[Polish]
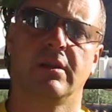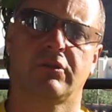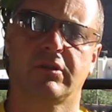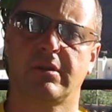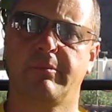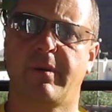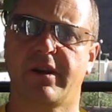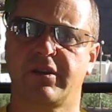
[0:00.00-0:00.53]
to
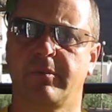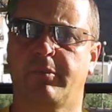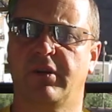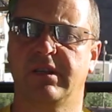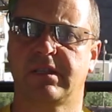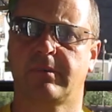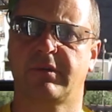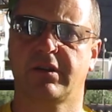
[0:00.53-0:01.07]
tym bardziej
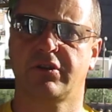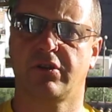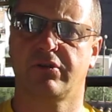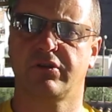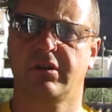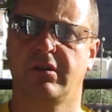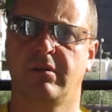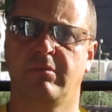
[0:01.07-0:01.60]
polecam te
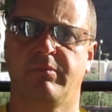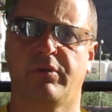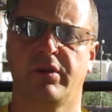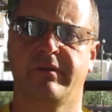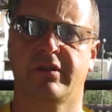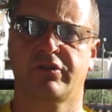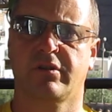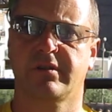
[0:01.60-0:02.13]
książki,
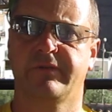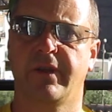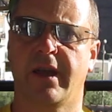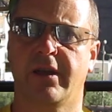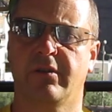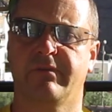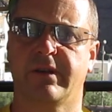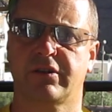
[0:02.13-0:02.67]
ponieważ
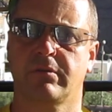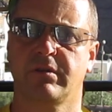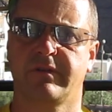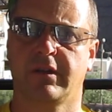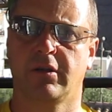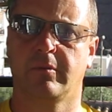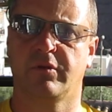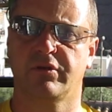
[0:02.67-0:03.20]
rozwijają Waszą
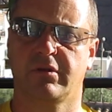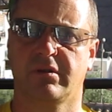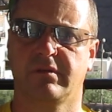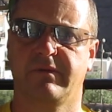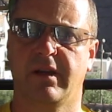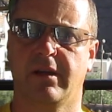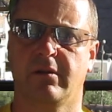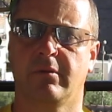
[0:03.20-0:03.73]
świadomość,
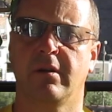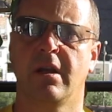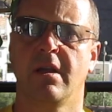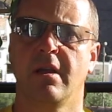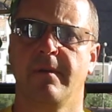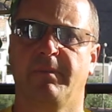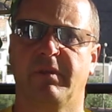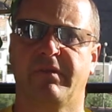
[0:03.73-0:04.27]
rozwijają
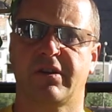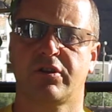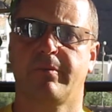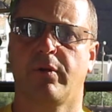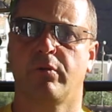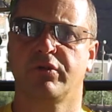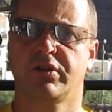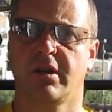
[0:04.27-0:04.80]
Wasze
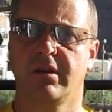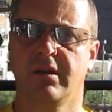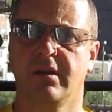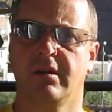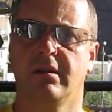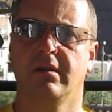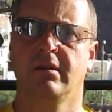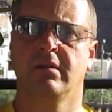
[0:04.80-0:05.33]

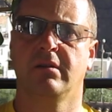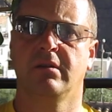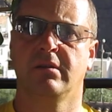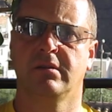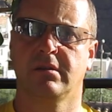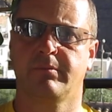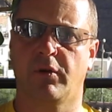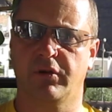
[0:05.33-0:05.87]
połączenie
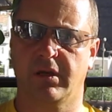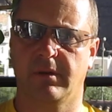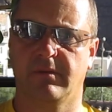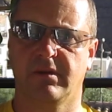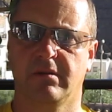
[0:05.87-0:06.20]
z Bogiem,